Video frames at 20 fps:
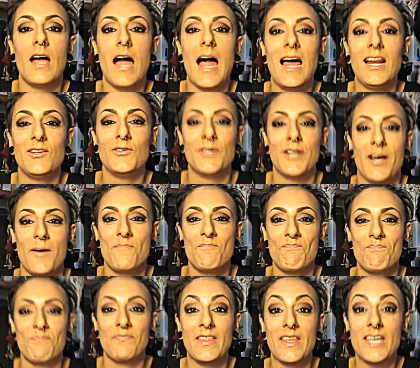Allora,
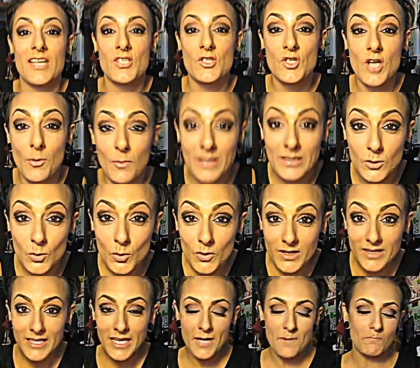ciao a
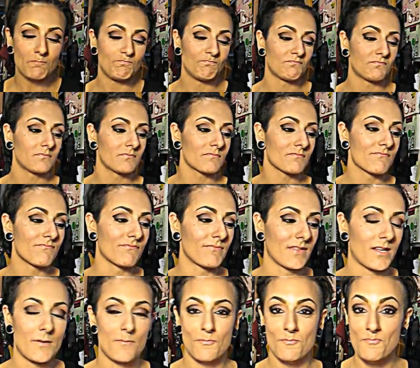tutte,
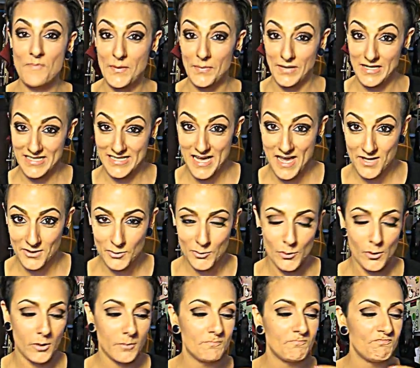mi
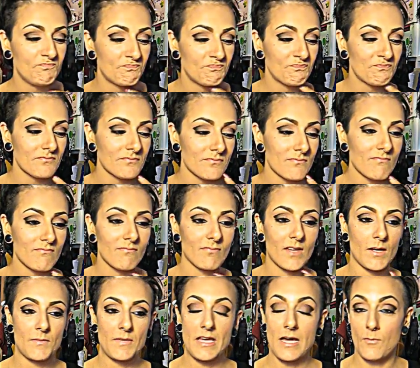presento,
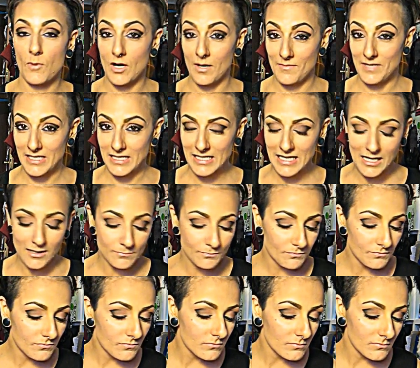mi chiamo Camilla,
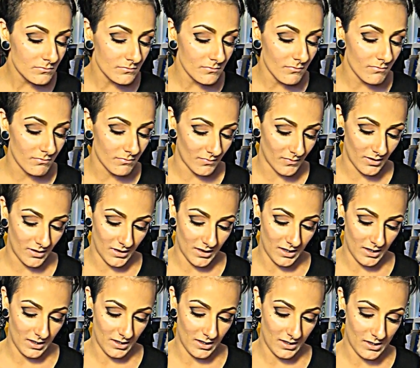
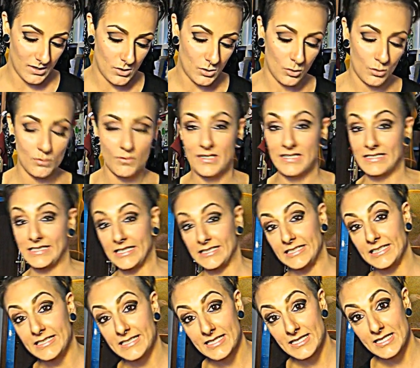mm, sono
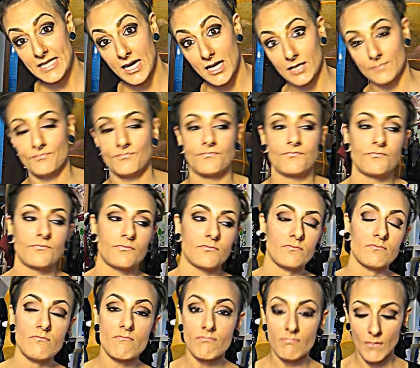un'estetista
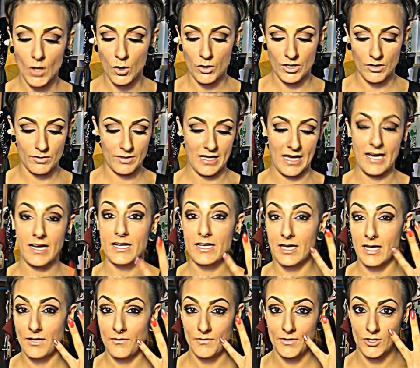
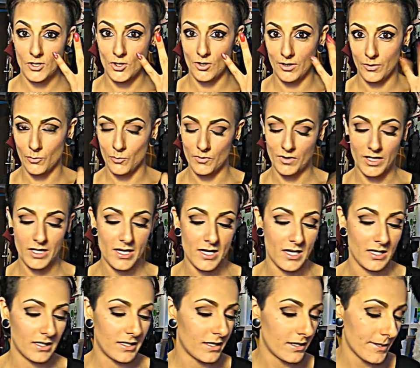onicotecnica, faccio le unghie
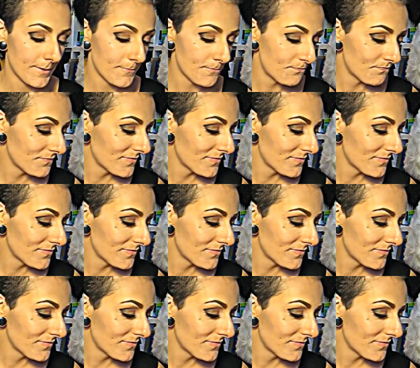anche,